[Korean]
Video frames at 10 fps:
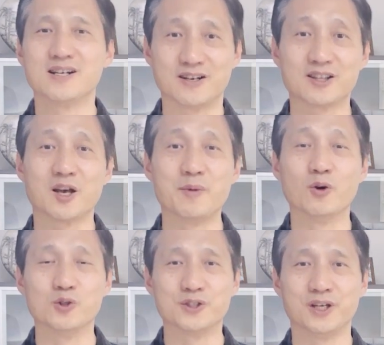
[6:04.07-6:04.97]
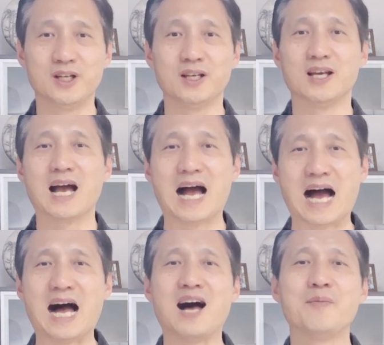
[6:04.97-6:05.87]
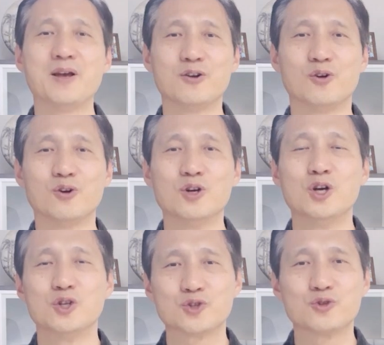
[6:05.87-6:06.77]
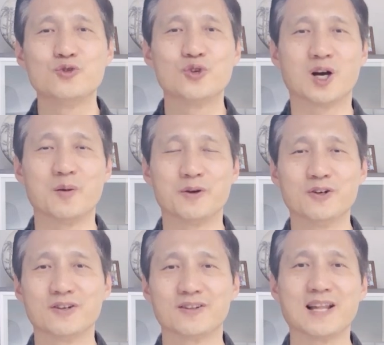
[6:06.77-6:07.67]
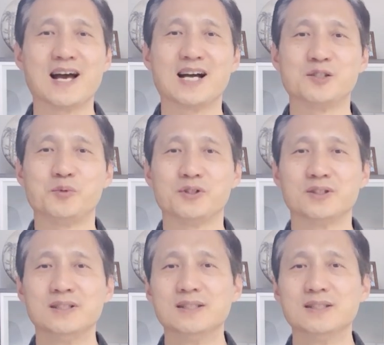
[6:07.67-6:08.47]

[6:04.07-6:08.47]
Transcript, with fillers: 그렇다면 온전히 아멘으로 순정하며 나아가십시오.